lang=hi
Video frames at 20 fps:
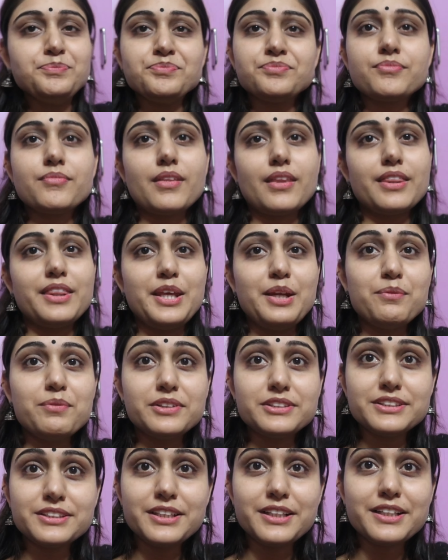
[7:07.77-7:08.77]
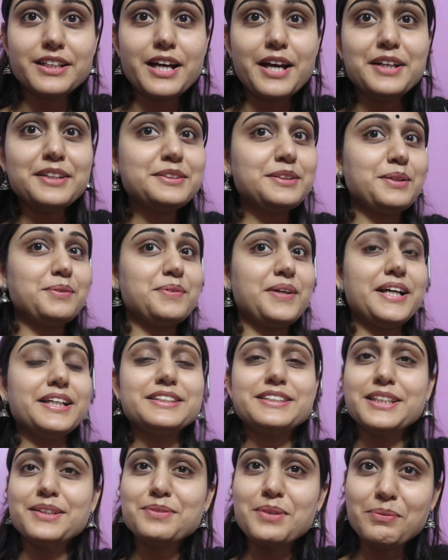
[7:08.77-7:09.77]
हम्म, तीन बजे घर आए
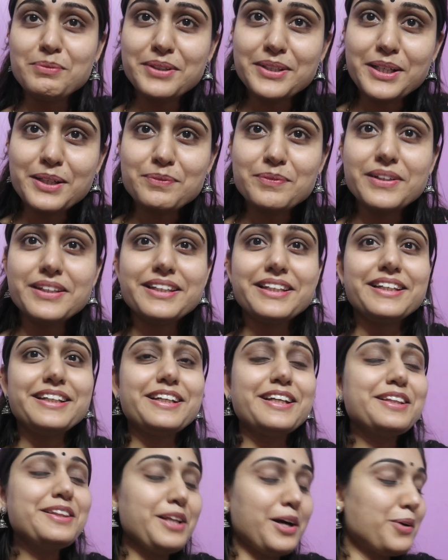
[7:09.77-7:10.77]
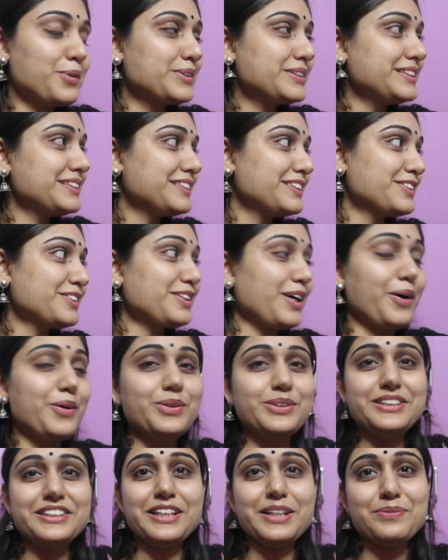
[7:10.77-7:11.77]
सरप्राइज़ दिया मम्मी घर पे थी नहीं ताऊ जी थे तो
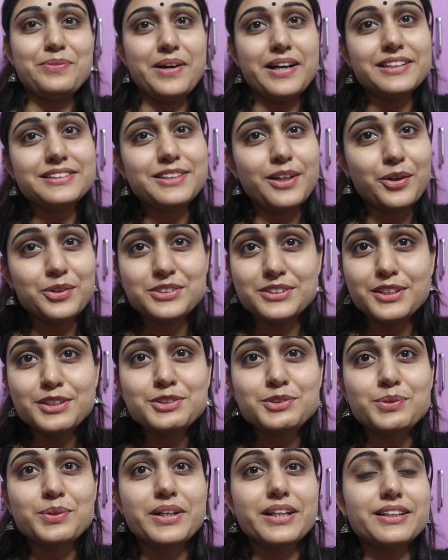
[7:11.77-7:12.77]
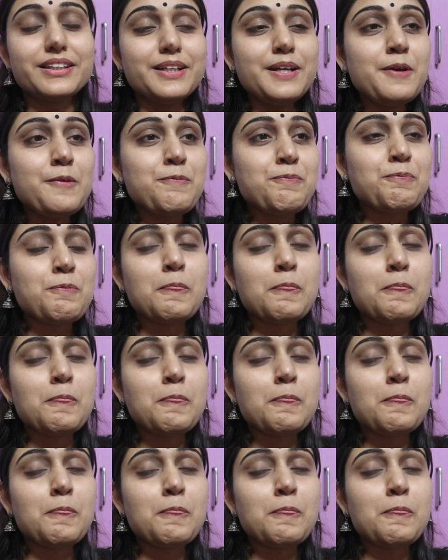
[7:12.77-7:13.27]
ताऊ जी के पास ताऊ जी ना सो रहे थे